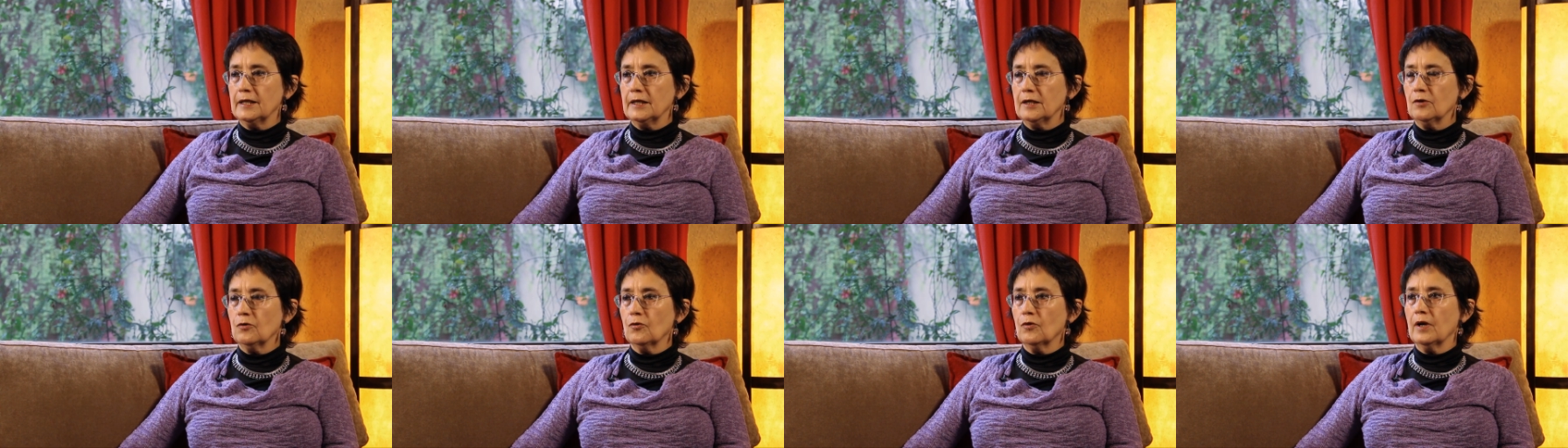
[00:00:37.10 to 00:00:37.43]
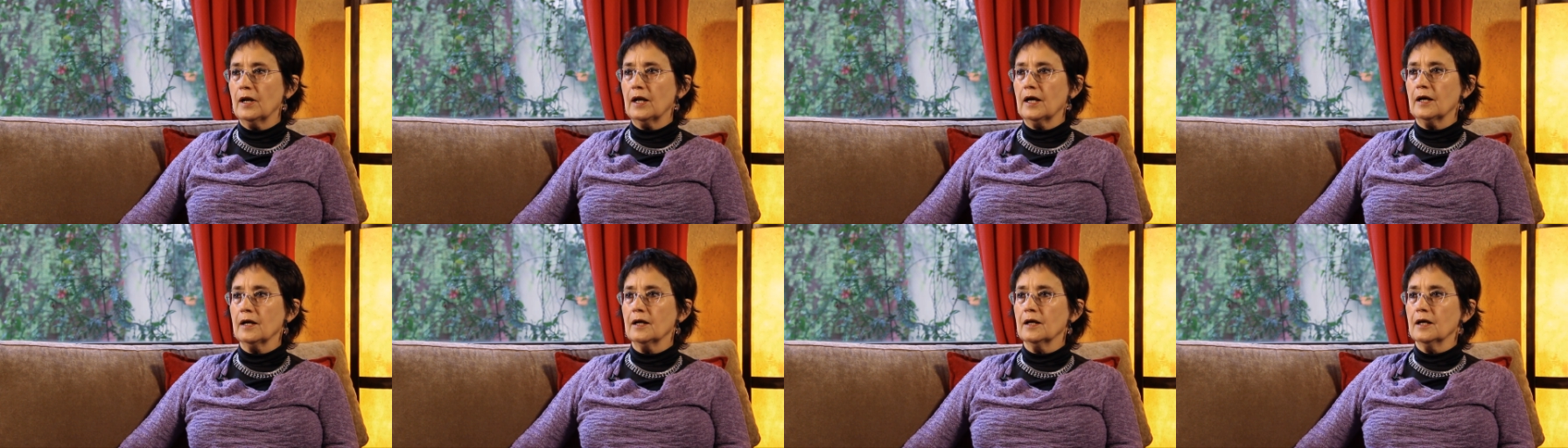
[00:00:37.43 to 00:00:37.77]

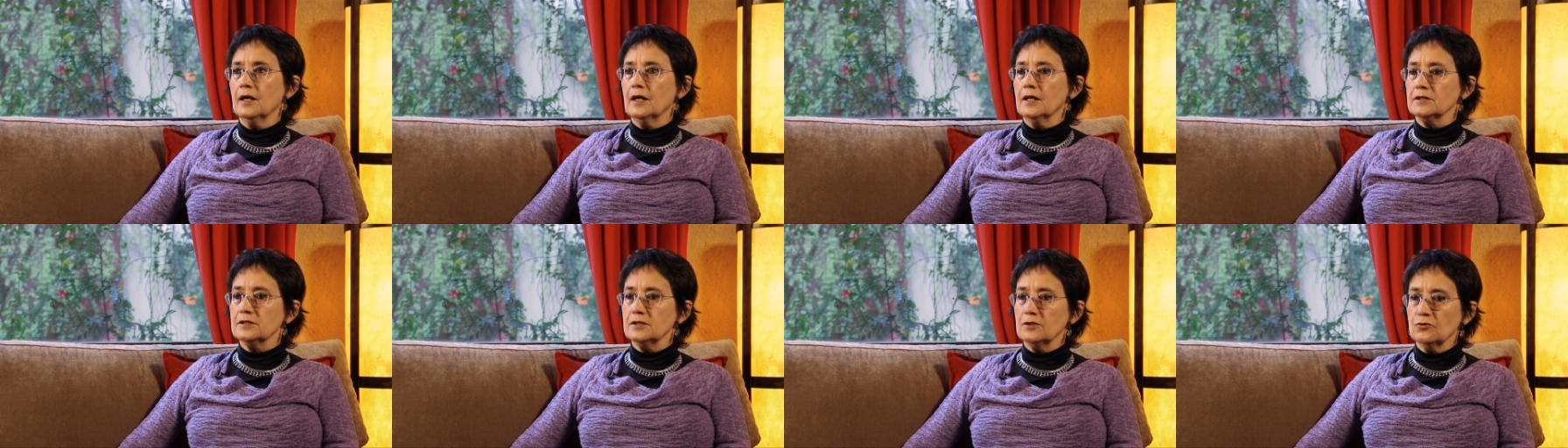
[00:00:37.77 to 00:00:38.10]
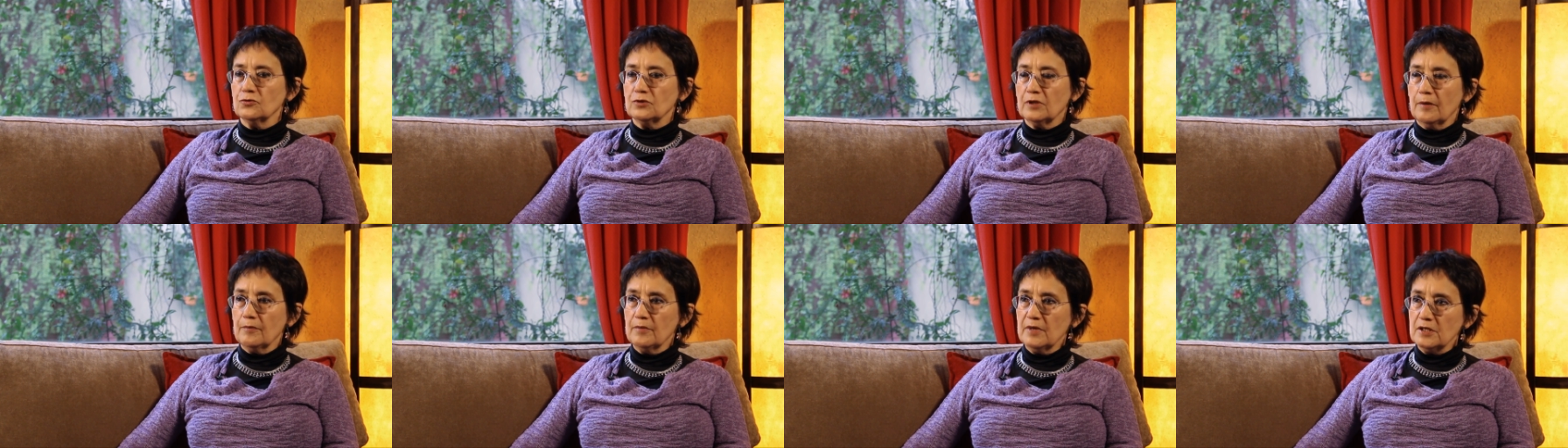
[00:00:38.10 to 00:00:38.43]
agrícola,
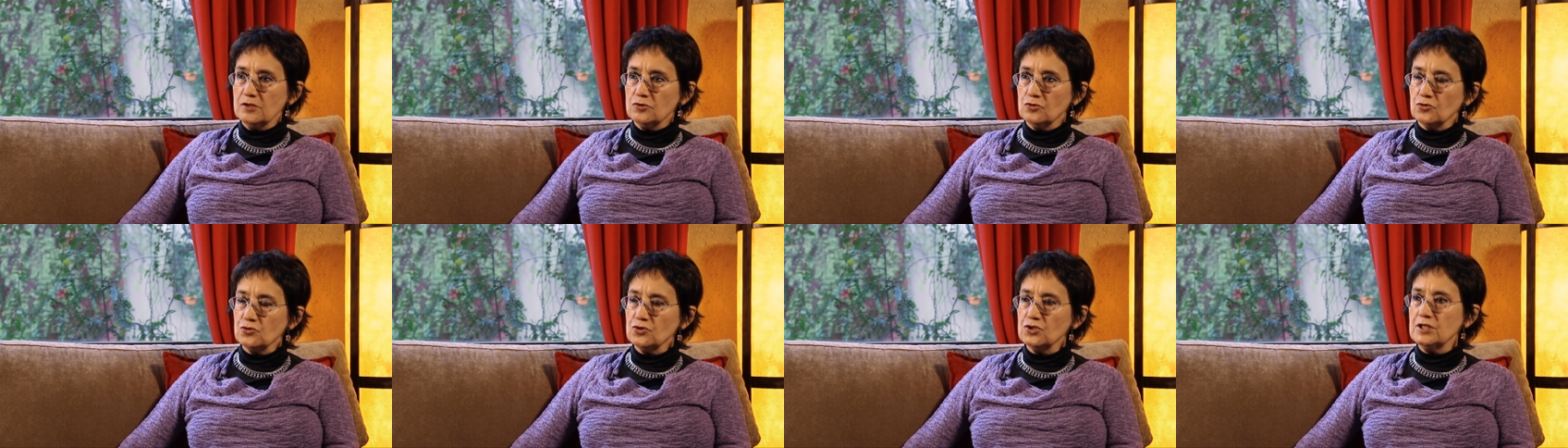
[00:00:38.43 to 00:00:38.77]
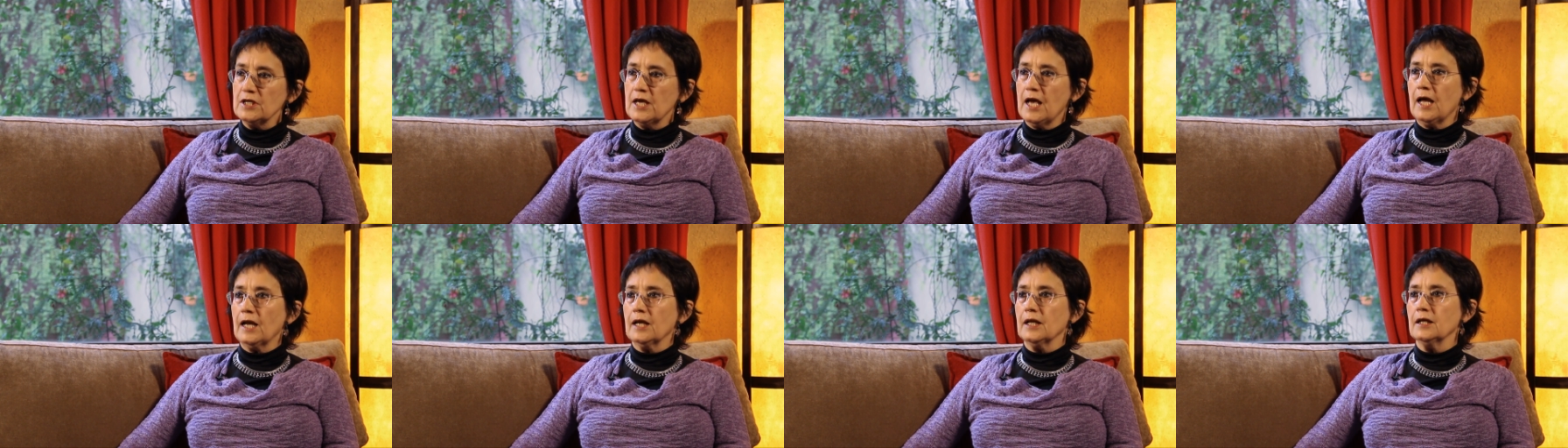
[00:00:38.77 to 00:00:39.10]
sino también
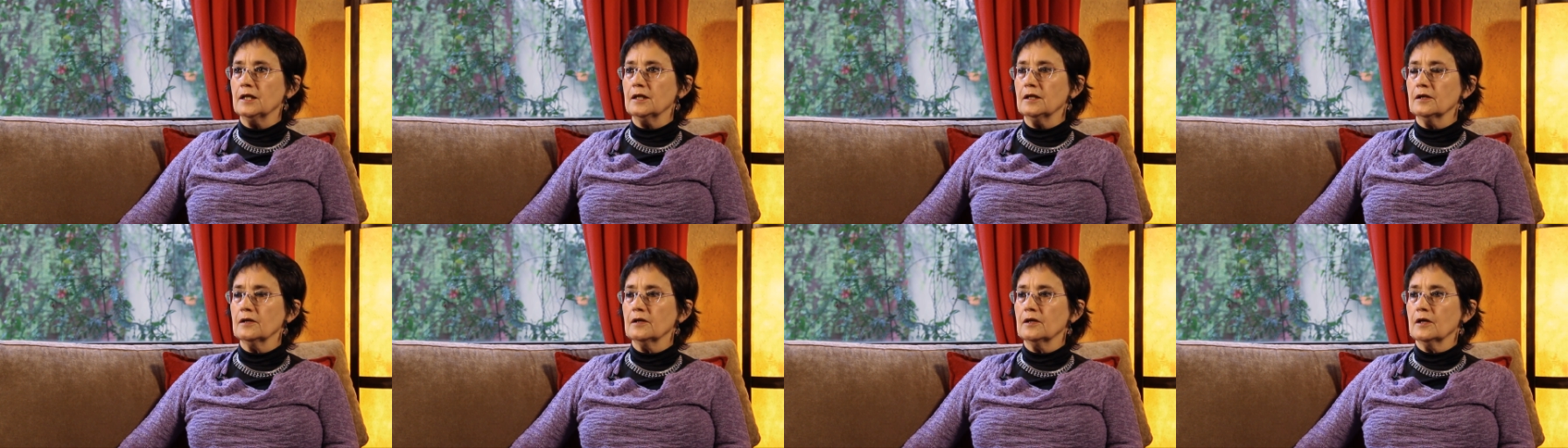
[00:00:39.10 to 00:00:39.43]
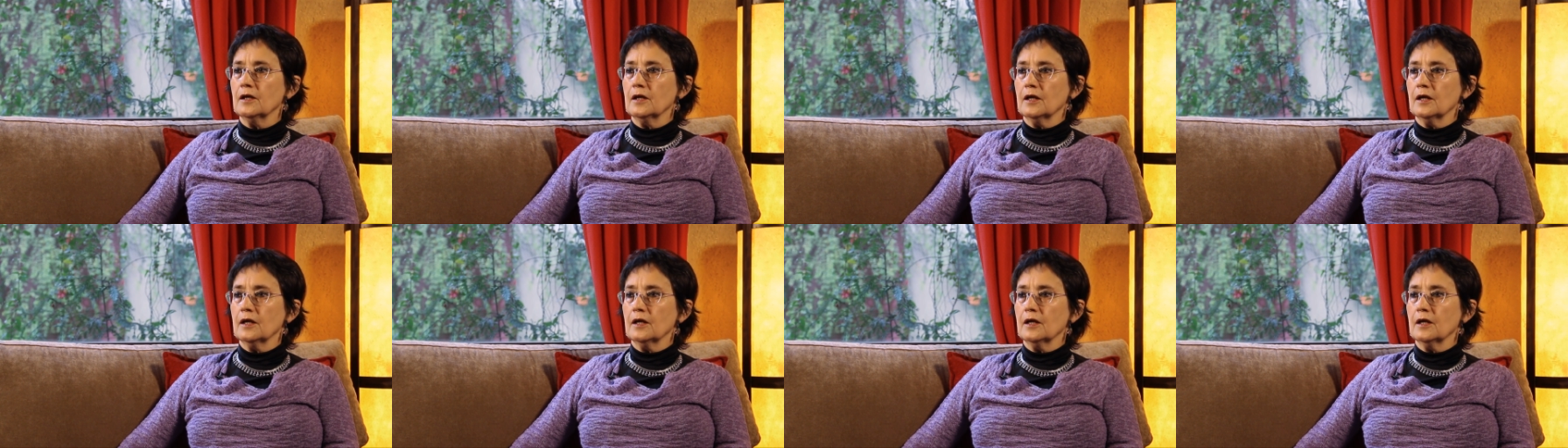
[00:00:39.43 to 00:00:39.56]
social,